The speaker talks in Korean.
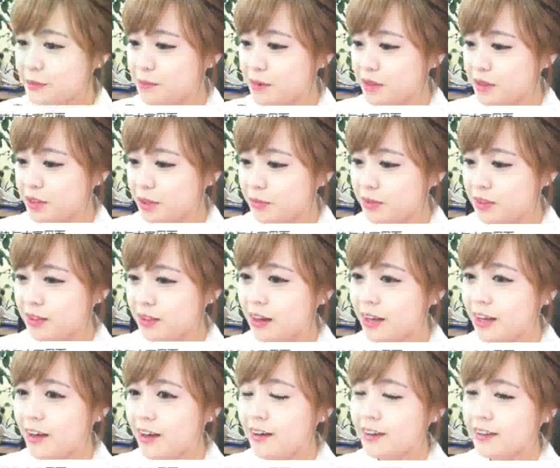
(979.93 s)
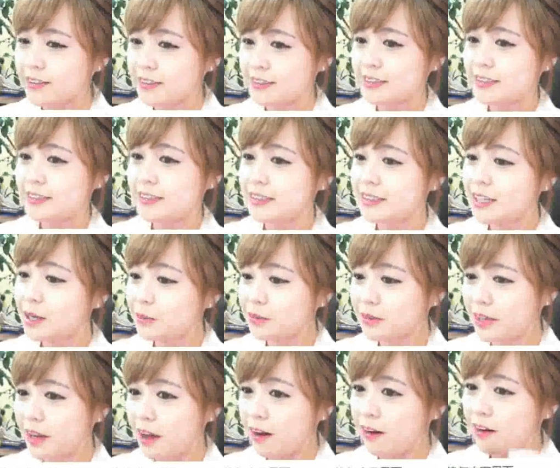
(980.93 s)
3번 넘길까요?
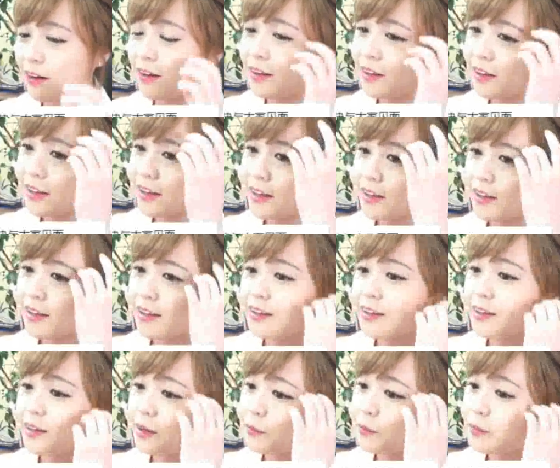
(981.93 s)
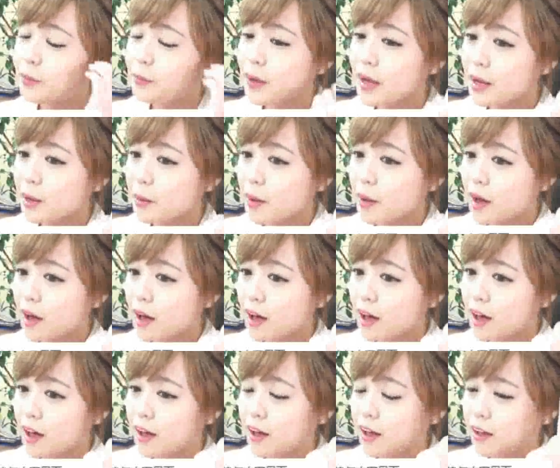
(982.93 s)
여보야.
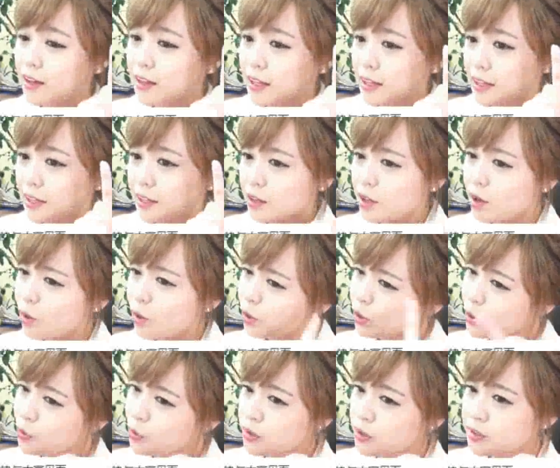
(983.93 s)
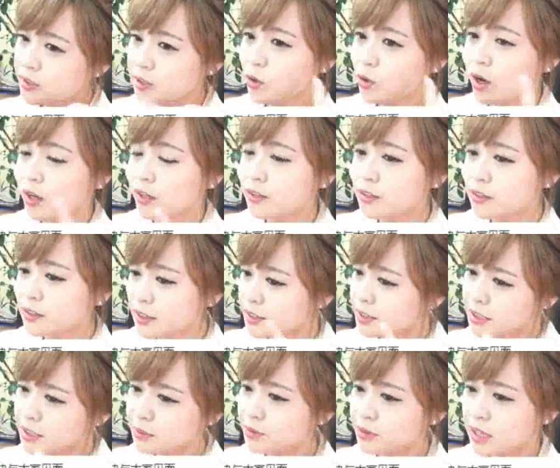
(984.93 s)
미말로마. 나 어려운 거 있을 것 같은데
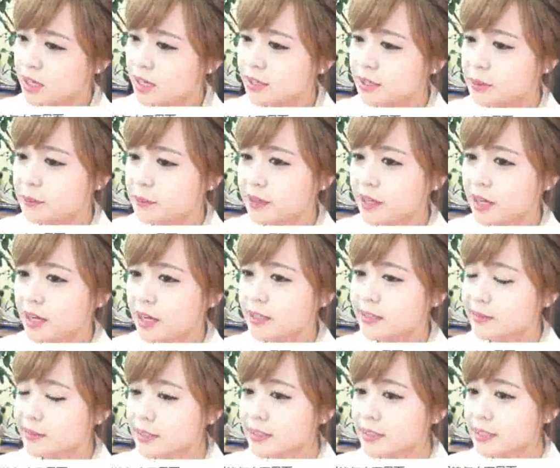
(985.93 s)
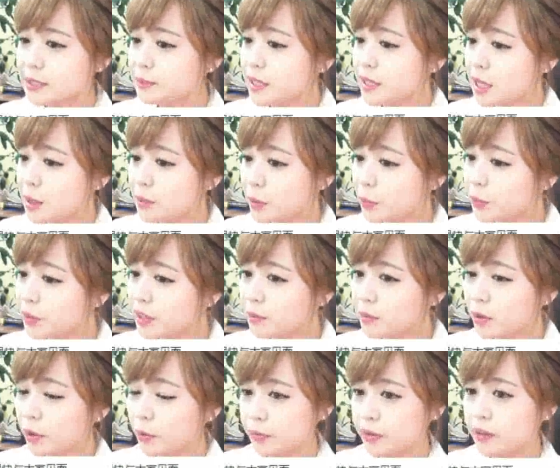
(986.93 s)
질문 안 한단 말이야. 질문 안 하면
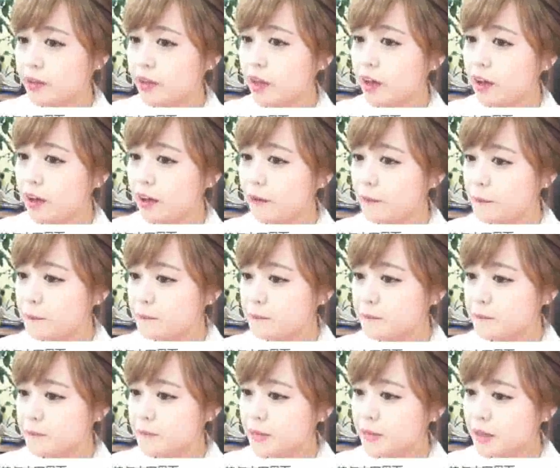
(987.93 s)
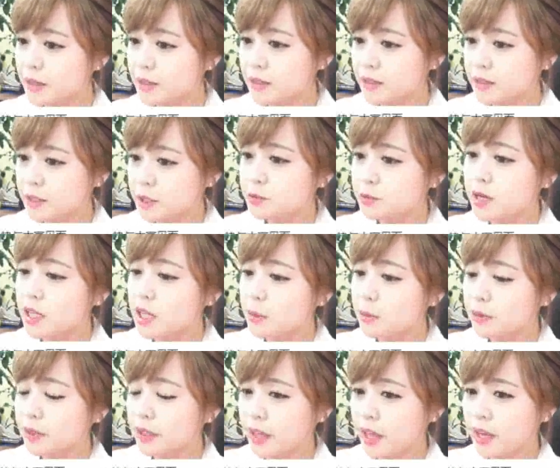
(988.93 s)
넘기, 넘길게요. 질문 안
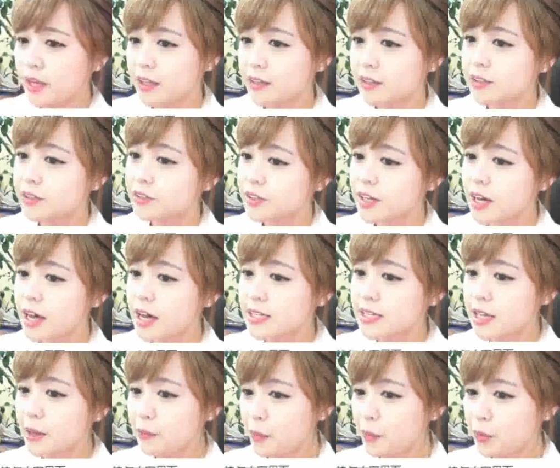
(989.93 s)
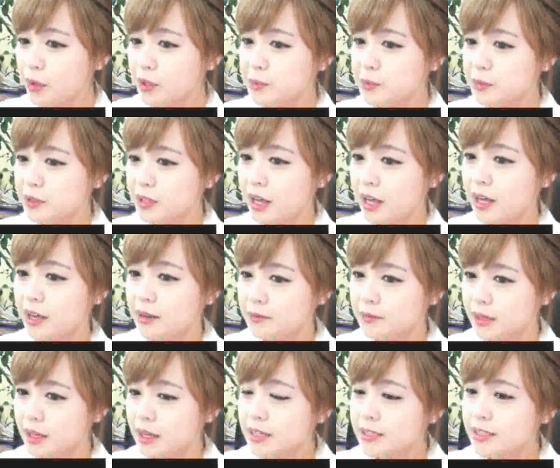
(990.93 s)
하면 나 게이드. 자, 3번
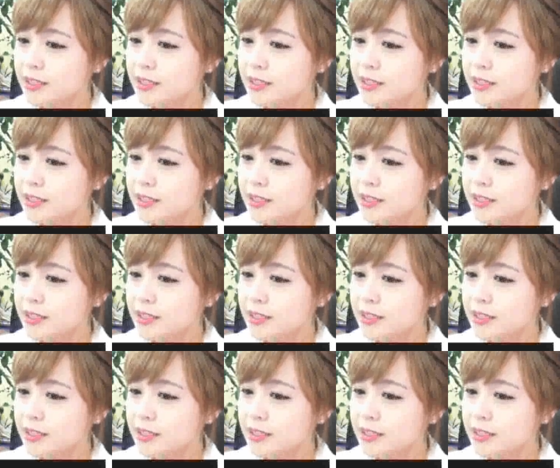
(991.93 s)
보겠습니다.